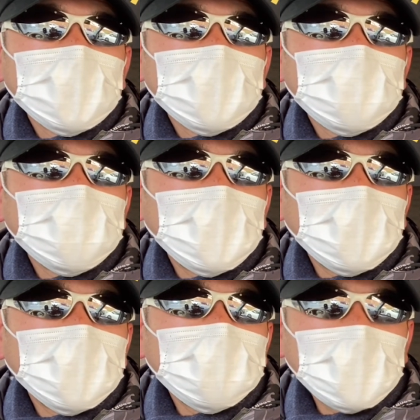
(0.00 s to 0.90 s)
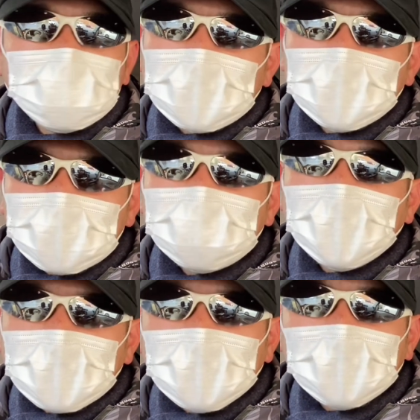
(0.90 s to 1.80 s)
まあ、まあまあ有
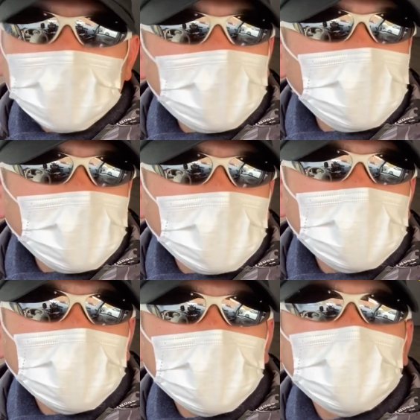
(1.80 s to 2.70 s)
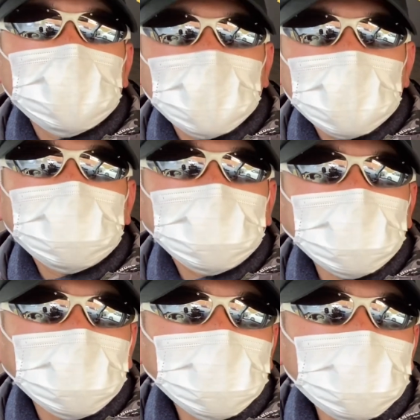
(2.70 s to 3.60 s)
名な居酒屋さんなんですよ。
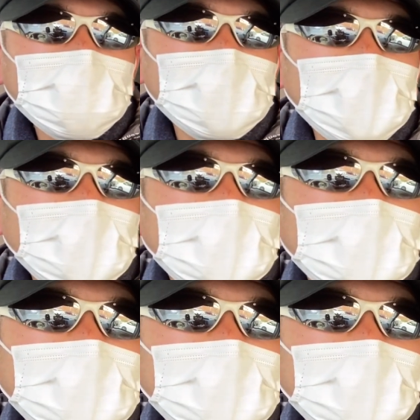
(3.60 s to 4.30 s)
で、